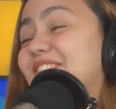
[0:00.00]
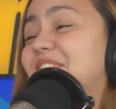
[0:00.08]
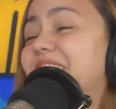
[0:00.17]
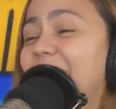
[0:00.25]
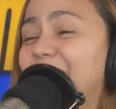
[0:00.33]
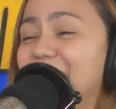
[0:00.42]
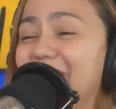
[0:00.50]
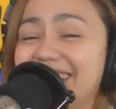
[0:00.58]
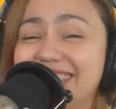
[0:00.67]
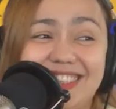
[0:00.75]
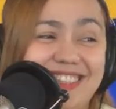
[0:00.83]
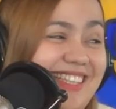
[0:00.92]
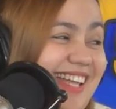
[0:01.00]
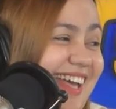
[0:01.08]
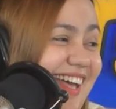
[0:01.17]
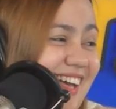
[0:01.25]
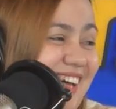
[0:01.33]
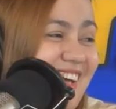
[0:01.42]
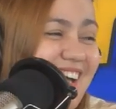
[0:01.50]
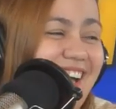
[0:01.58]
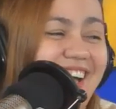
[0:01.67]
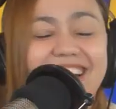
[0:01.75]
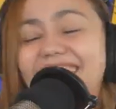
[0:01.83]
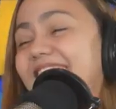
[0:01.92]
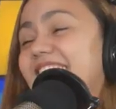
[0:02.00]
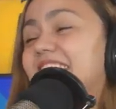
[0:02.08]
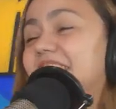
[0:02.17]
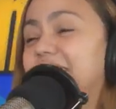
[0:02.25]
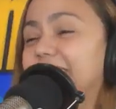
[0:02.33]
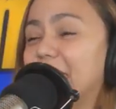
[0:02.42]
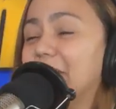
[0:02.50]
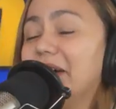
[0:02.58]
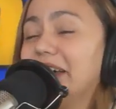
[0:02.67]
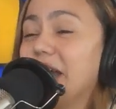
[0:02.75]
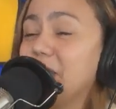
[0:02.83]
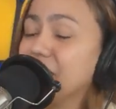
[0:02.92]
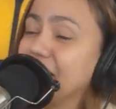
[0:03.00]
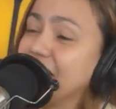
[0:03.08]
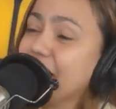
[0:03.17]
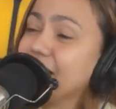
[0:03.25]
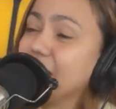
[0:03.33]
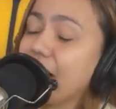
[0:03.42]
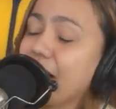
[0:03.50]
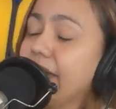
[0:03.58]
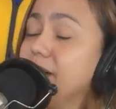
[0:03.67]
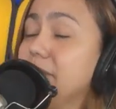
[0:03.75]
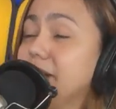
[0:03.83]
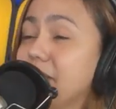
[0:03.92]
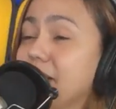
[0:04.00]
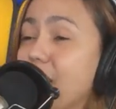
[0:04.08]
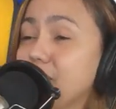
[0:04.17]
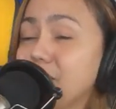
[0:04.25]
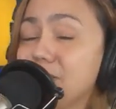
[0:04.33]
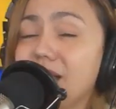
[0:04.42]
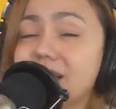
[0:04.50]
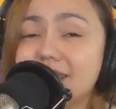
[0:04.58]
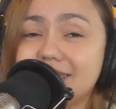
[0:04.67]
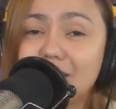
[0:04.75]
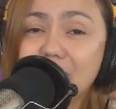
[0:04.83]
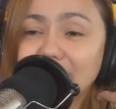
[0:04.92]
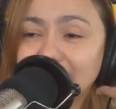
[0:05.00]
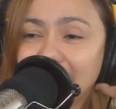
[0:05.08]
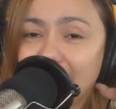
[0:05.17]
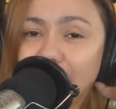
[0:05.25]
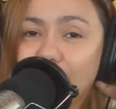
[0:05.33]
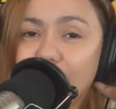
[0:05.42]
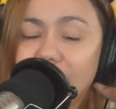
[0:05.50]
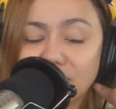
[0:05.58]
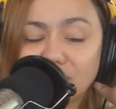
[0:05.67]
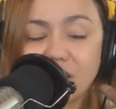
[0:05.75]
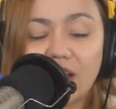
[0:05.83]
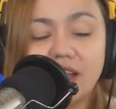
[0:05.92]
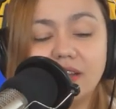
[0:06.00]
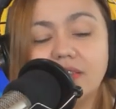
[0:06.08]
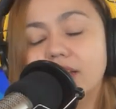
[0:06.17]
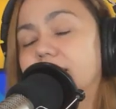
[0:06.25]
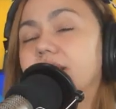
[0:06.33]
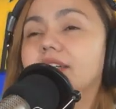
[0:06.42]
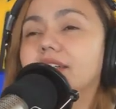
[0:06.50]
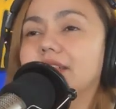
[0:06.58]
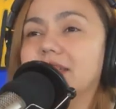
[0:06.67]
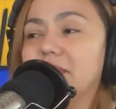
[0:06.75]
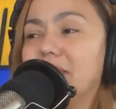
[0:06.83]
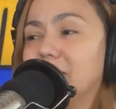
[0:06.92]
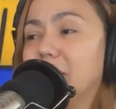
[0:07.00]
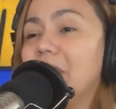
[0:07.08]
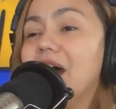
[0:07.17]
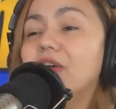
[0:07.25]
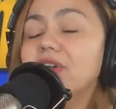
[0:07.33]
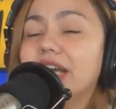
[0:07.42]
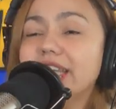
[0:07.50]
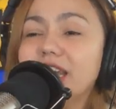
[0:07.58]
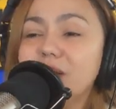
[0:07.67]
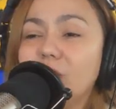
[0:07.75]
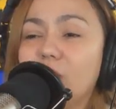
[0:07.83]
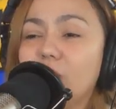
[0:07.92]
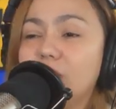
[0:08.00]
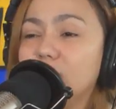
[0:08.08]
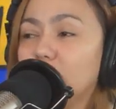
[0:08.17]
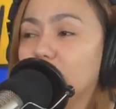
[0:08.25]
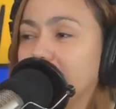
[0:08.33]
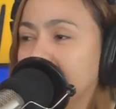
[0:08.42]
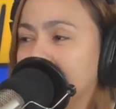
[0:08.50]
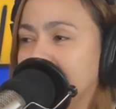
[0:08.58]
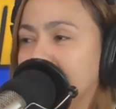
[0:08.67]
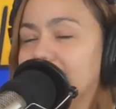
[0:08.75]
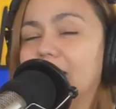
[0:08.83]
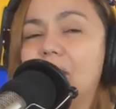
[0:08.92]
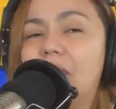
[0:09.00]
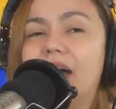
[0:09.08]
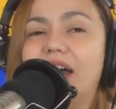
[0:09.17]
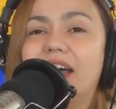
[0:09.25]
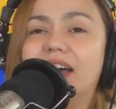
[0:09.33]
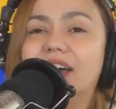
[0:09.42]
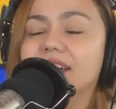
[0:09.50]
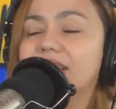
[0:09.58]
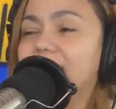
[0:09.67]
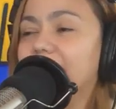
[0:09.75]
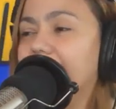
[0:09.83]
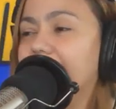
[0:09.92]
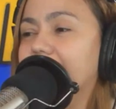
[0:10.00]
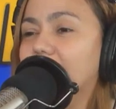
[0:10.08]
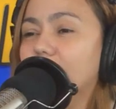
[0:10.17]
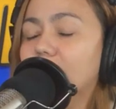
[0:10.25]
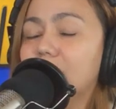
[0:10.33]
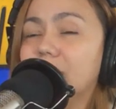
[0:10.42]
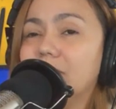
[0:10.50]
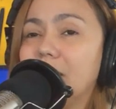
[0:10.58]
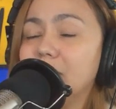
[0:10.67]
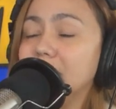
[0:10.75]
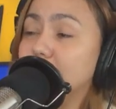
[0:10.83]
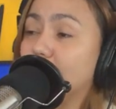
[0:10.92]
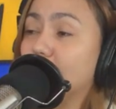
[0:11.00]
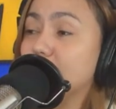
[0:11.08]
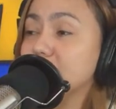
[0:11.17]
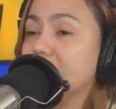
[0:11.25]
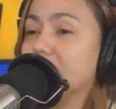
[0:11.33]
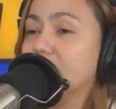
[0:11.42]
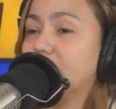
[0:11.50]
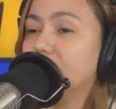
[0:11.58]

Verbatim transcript: Maraming beses na. sa bagay, pag nadadapa ka naman na maraming beses, ang masasabi ko lang dyan, 'di ba? Babangon ka din ng paulit-ulit, 'di ba? At yun magpapastrong sa'yo.